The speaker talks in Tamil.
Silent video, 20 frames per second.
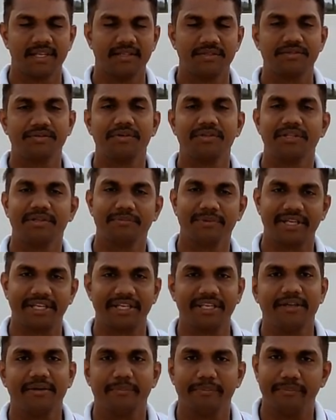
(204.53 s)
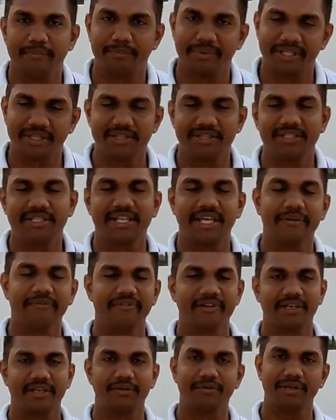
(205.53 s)
ஸோ இந்த மாதிரி பத்து டைம்
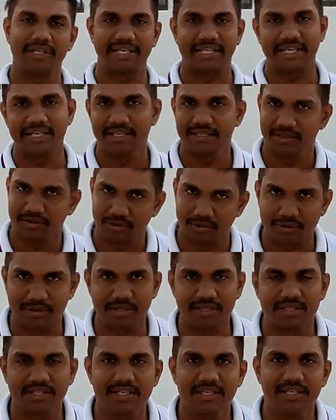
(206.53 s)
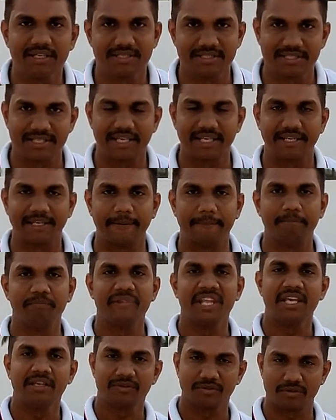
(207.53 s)
வரைக்கும் நீங்கள் தொடர்ந்து செய்யலாம்
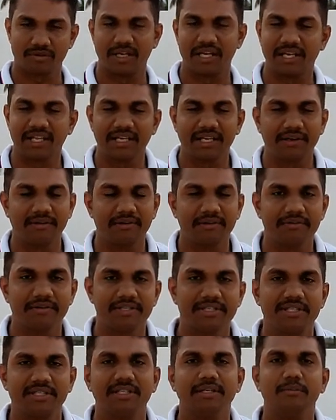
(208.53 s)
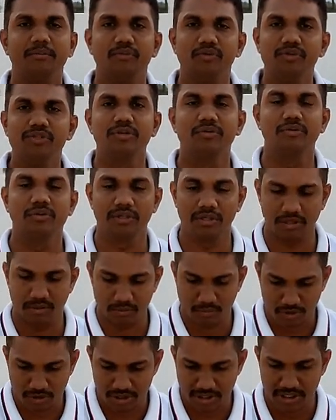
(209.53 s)
ஸோ நல்லா கவனம் வச்சுங்க மூச்சை உள்ளே
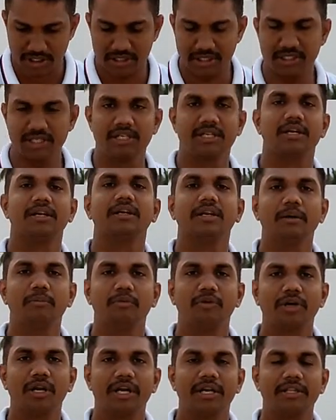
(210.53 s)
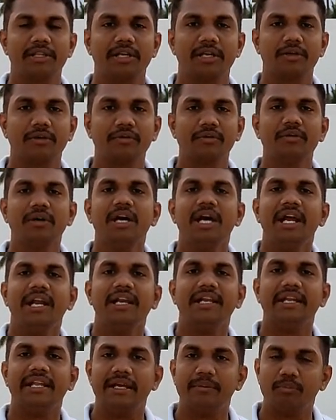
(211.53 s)
இழுக்கும்போது நெஞ்சை நல்லா முன்னாடி தண்ணணும்
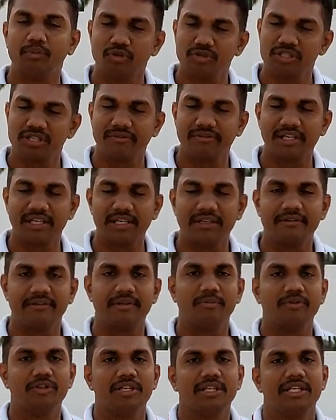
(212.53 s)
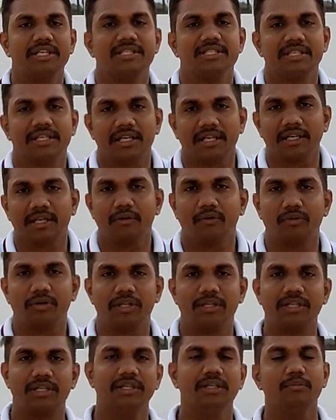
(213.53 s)
நெ மூச்சை வெளியில் விடும்போது நெஞ்சை நல்லா உள்ளே
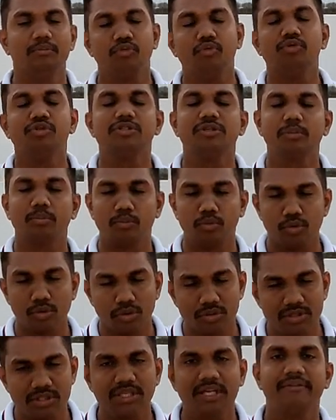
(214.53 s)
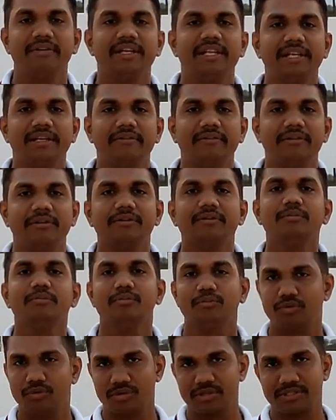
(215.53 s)
தள்ளி மூச்சை முழுசாக வெளியில் விடணும்
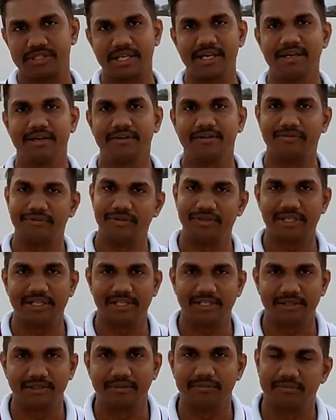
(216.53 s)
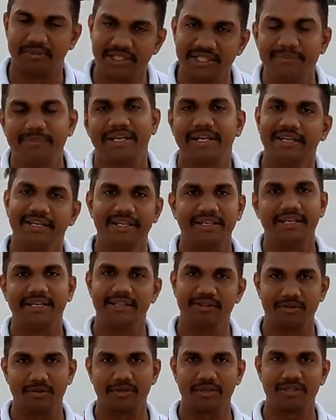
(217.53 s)
முழுசாக உள்ள இழுக்கணும் இந்த மாதிரி நீங்கள்
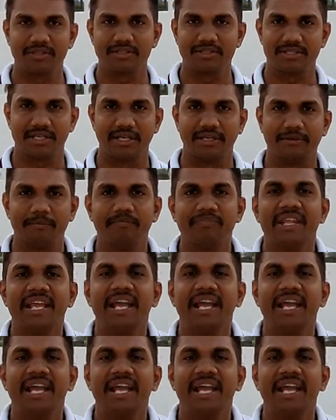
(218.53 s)
தொடர்ந்து செய்யணும்